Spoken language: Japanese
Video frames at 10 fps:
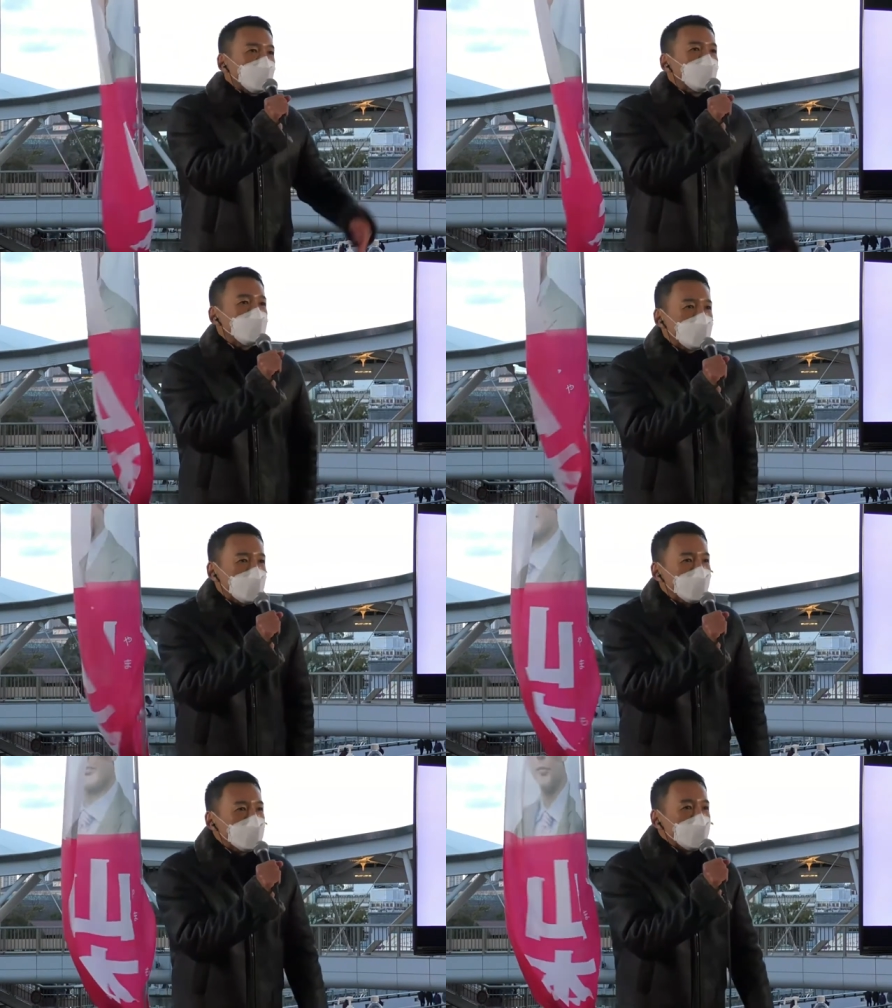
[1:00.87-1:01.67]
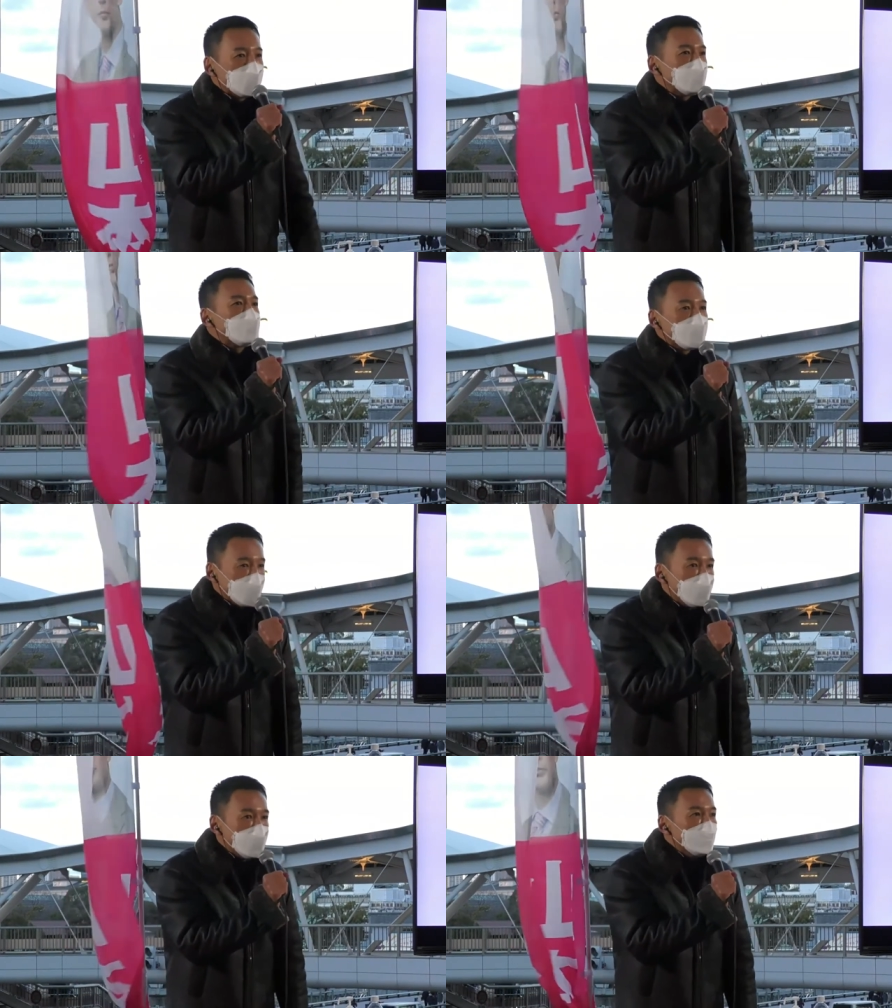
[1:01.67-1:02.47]
うときにも値上がりしちゃってるし、み
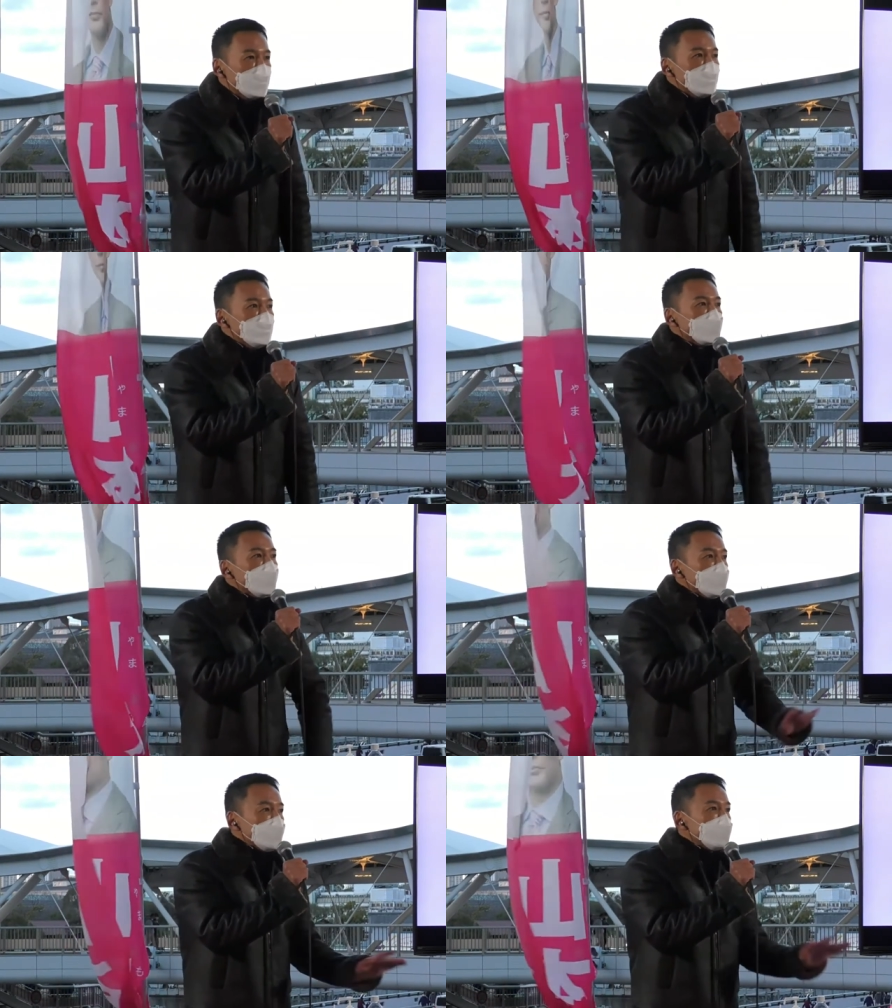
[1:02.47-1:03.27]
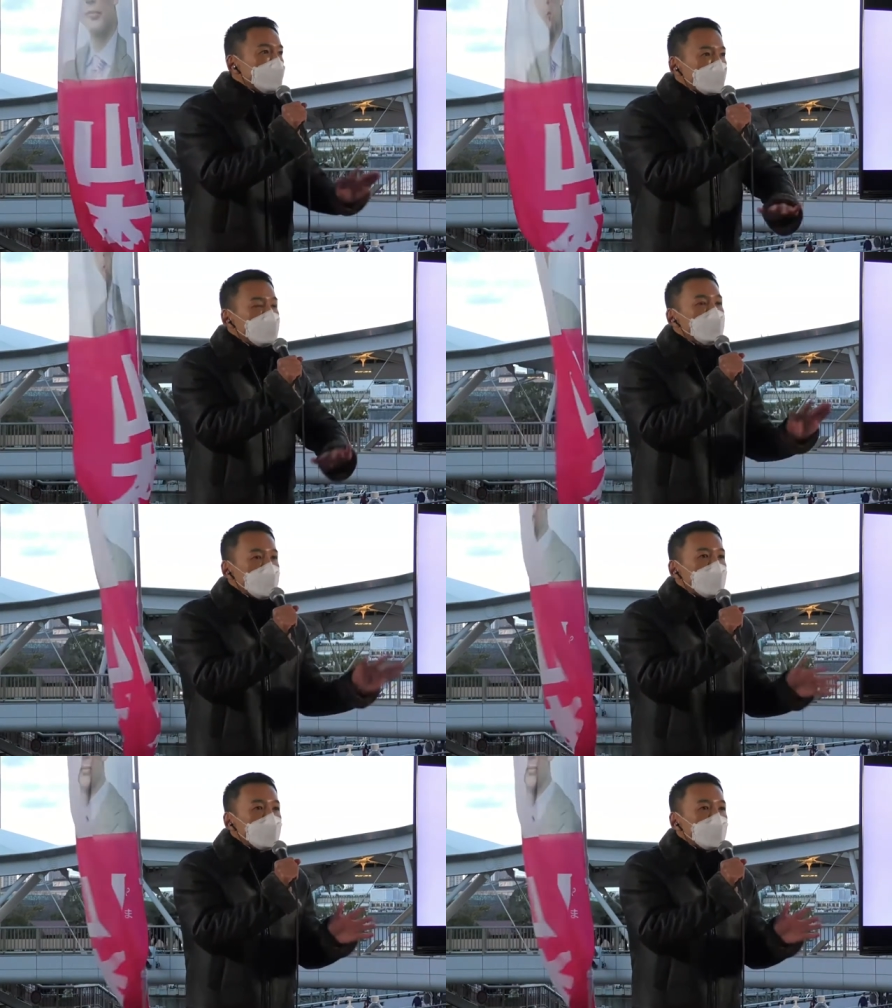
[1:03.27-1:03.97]
たいな形ですね、それに